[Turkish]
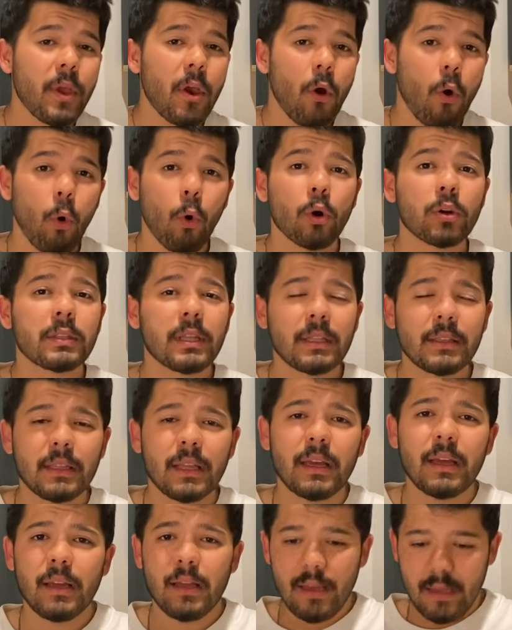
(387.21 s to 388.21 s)
Oradan
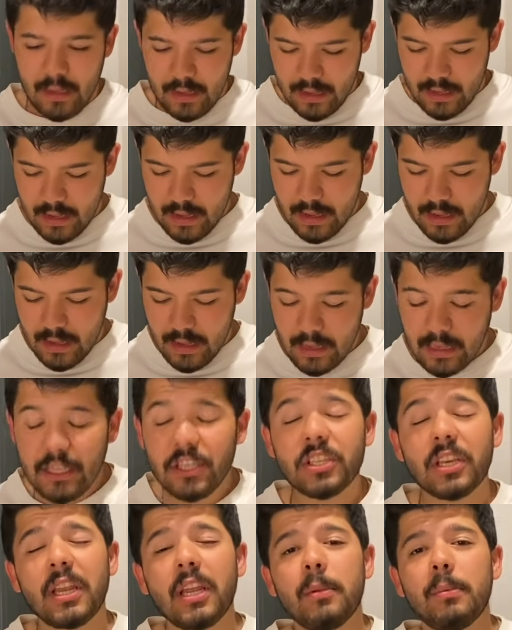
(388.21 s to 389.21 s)
da e,
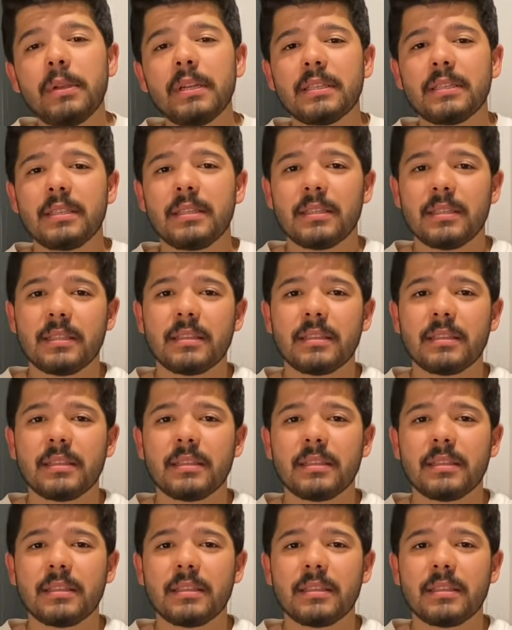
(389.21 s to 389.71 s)
inceleyebilirsiniz